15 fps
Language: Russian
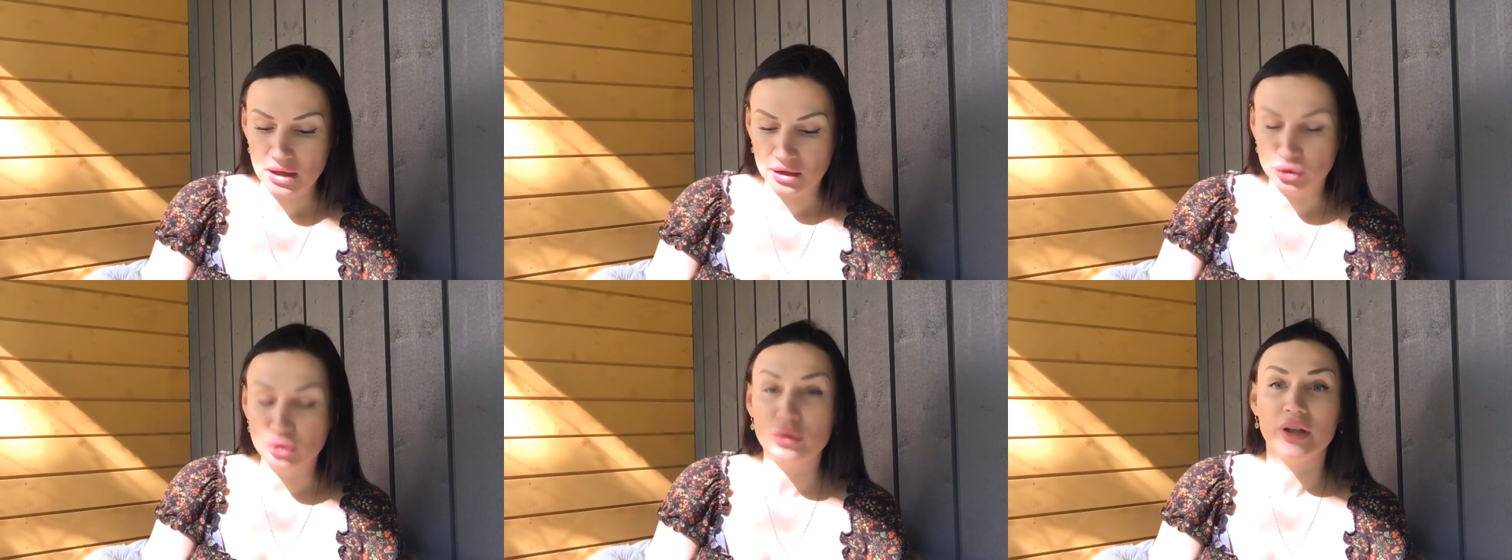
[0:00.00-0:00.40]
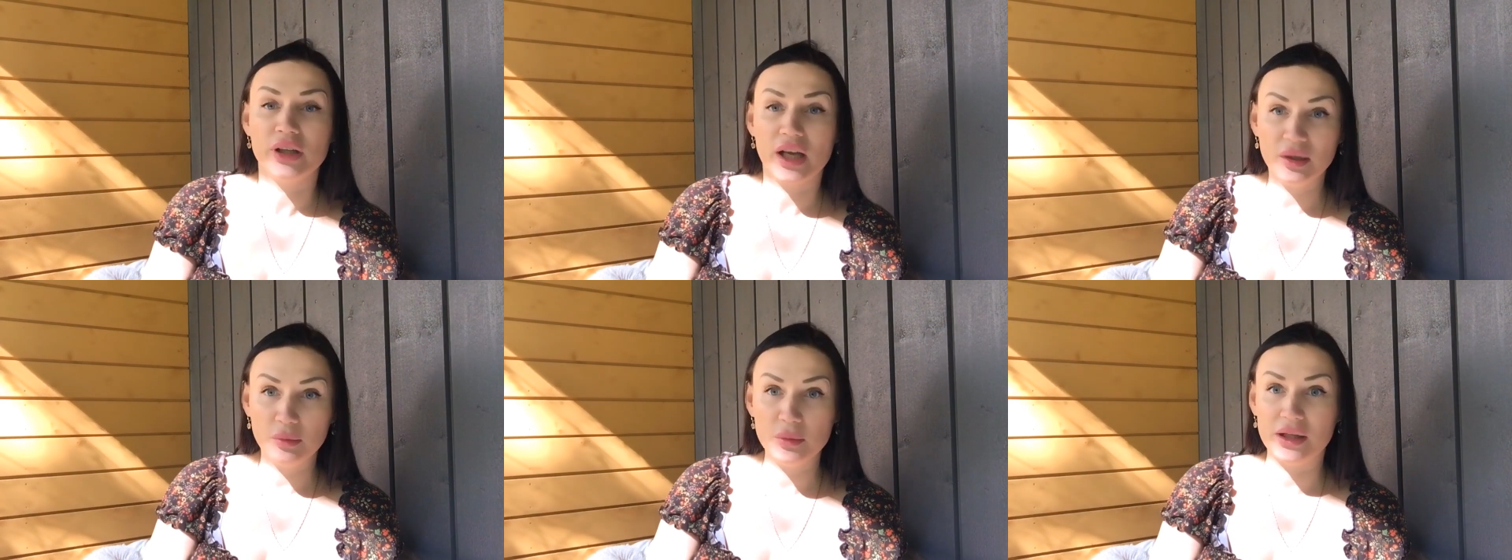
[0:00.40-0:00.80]
которую
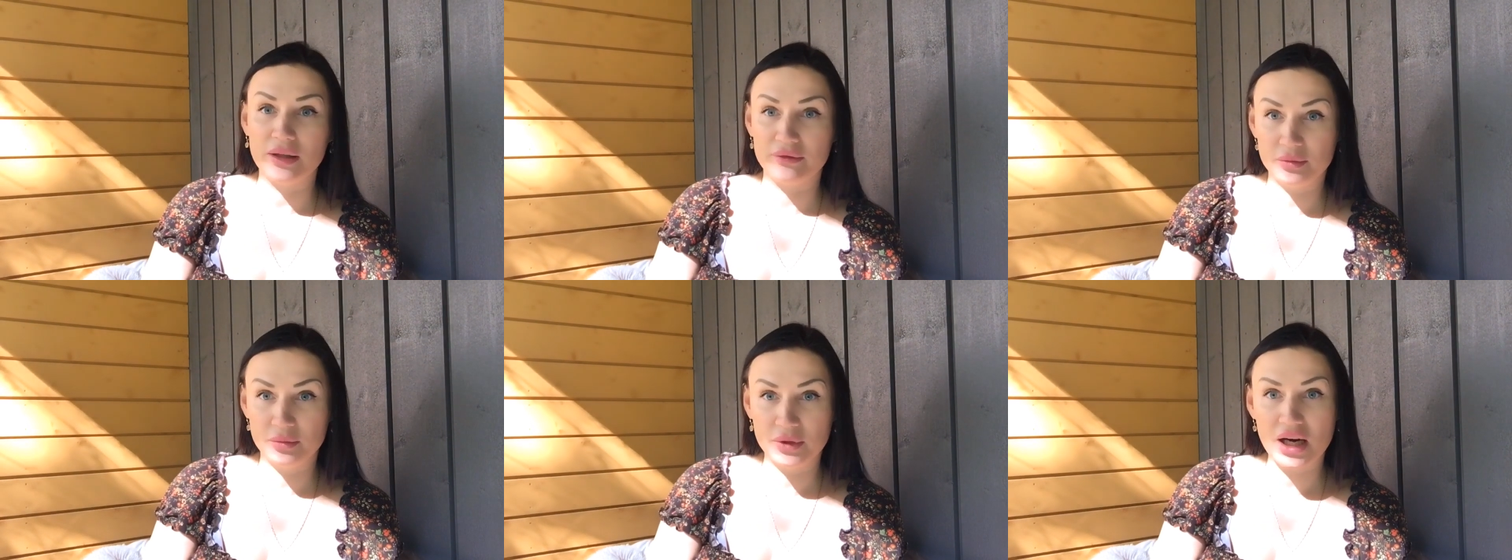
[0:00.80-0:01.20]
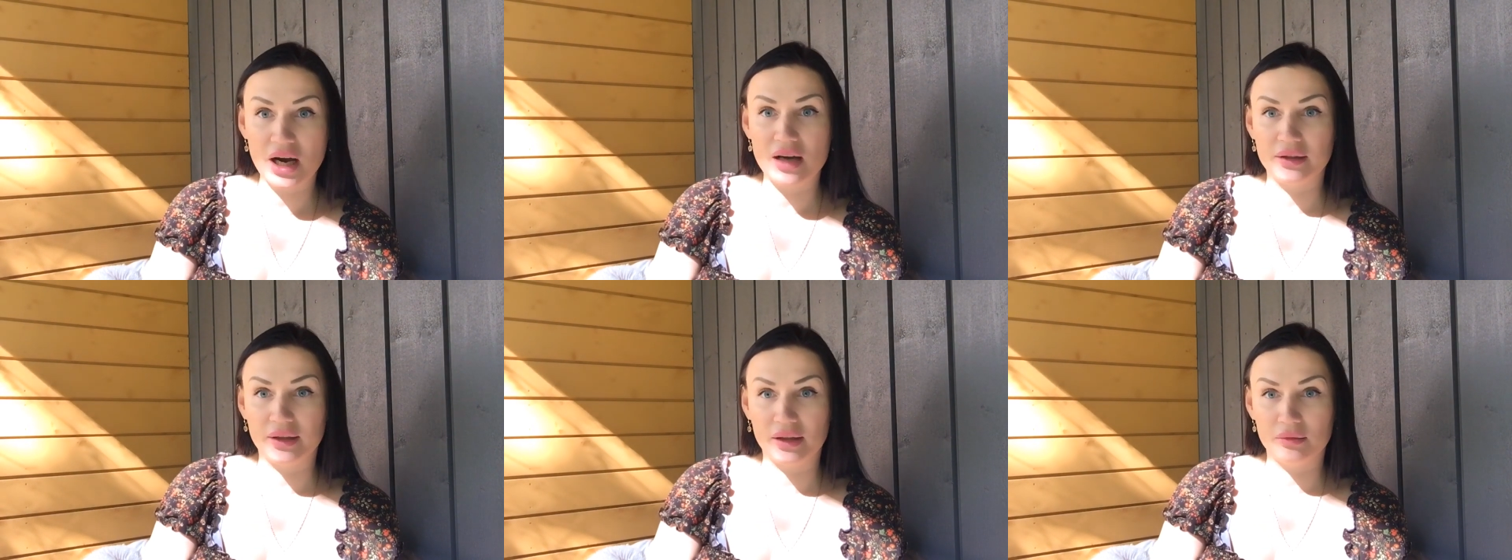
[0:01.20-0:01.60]
я именно
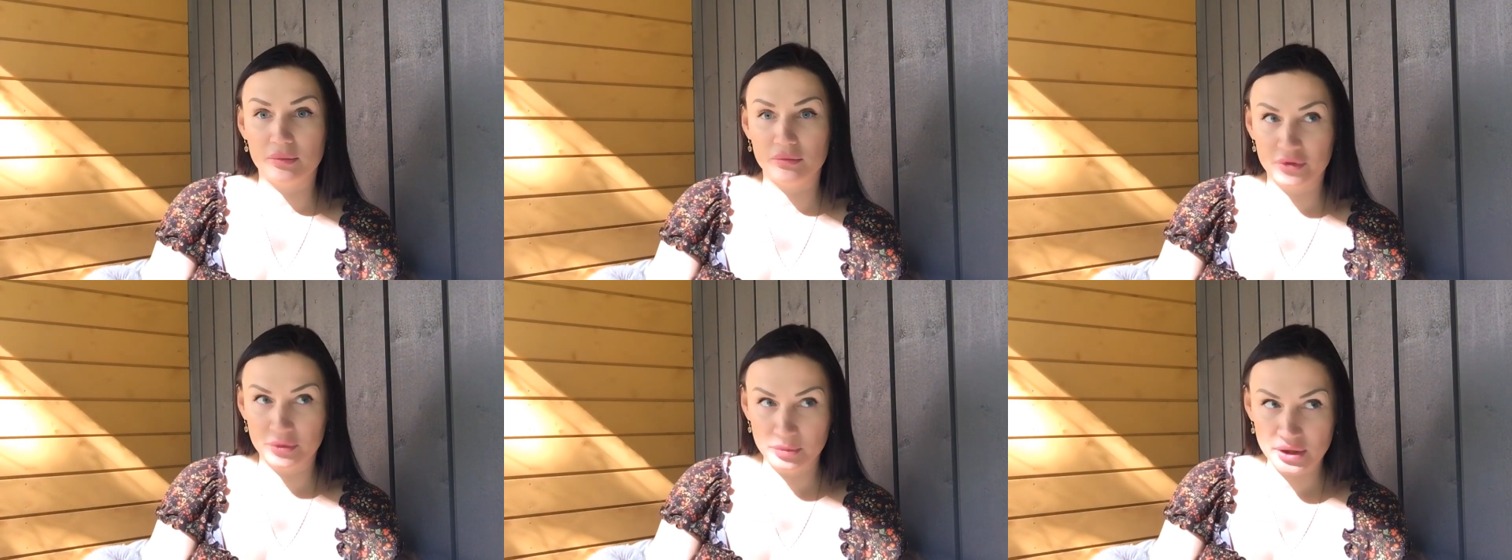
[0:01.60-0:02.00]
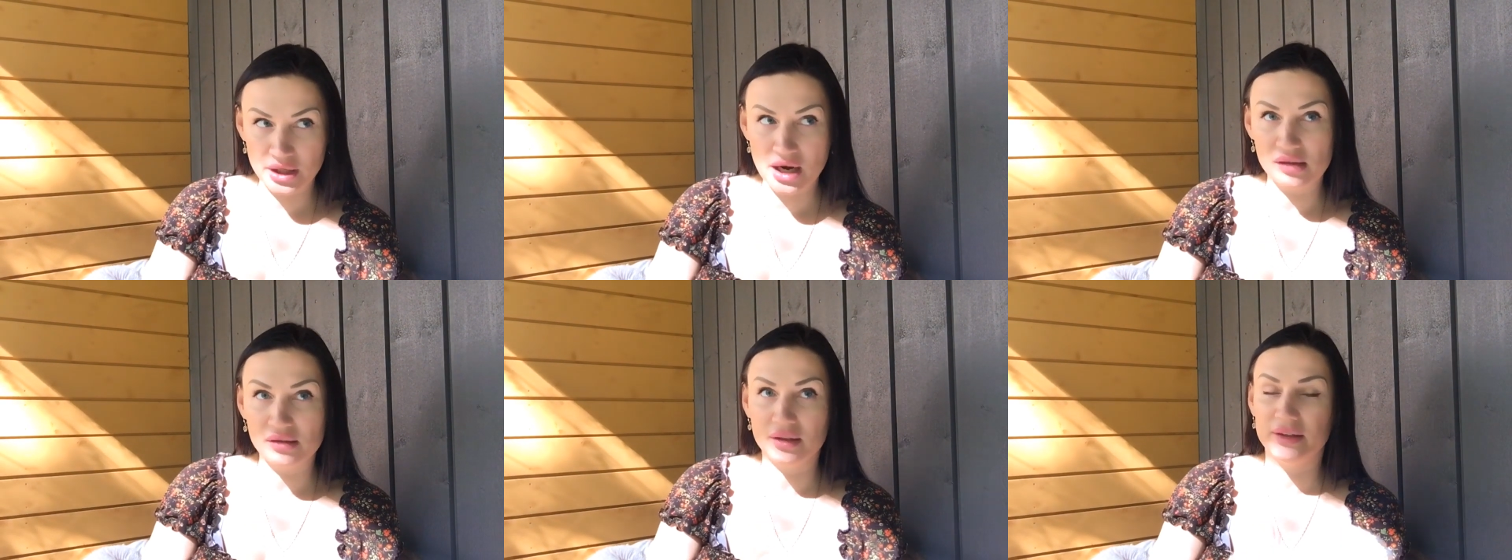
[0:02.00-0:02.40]
выбирала,
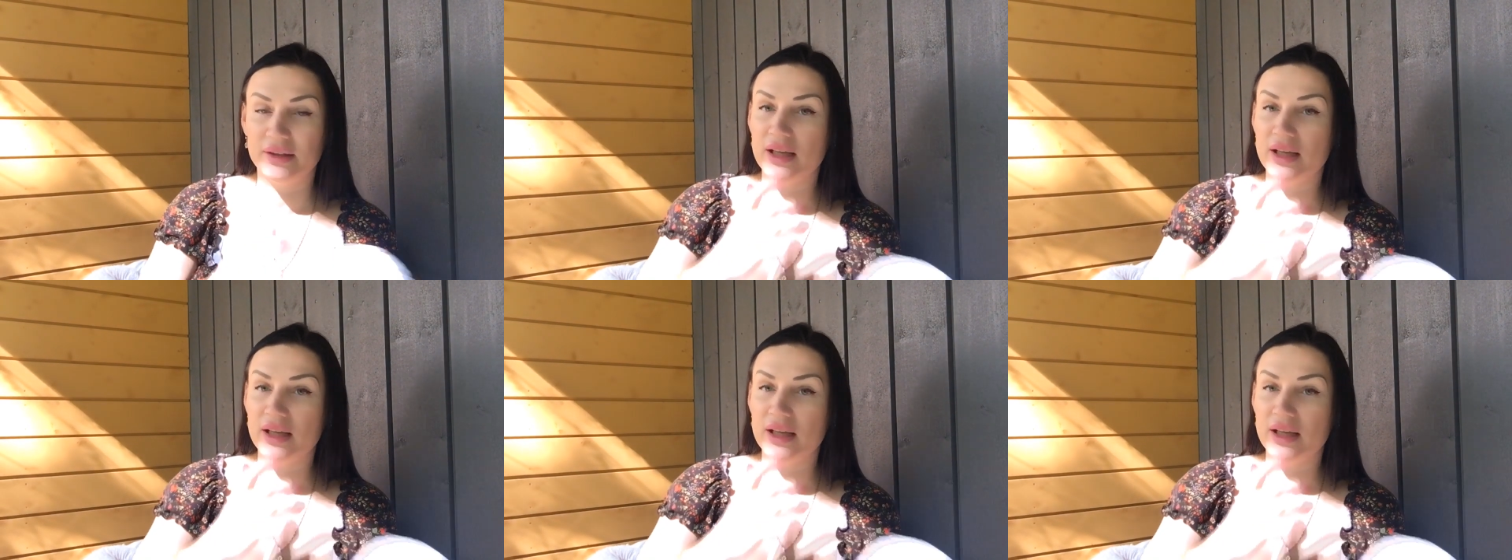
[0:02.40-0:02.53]
выбирала